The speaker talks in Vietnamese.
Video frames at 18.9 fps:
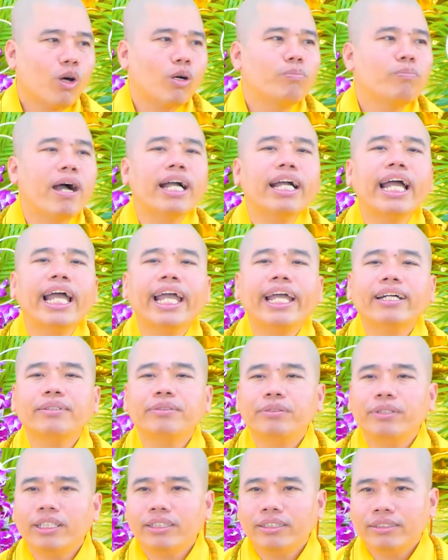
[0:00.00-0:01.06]
con bất
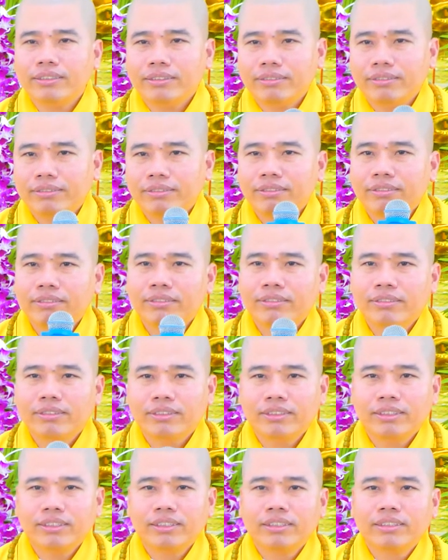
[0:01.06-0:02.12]
an quá,
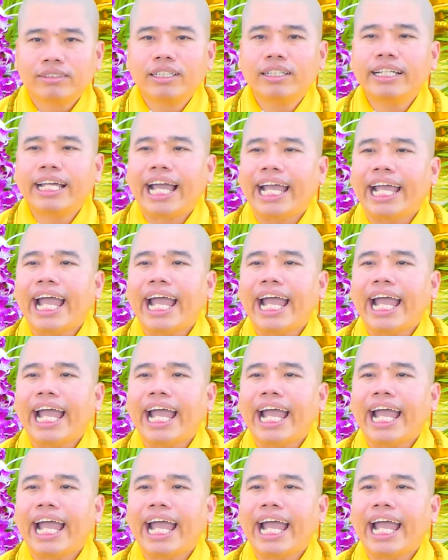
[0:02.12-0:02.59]
xin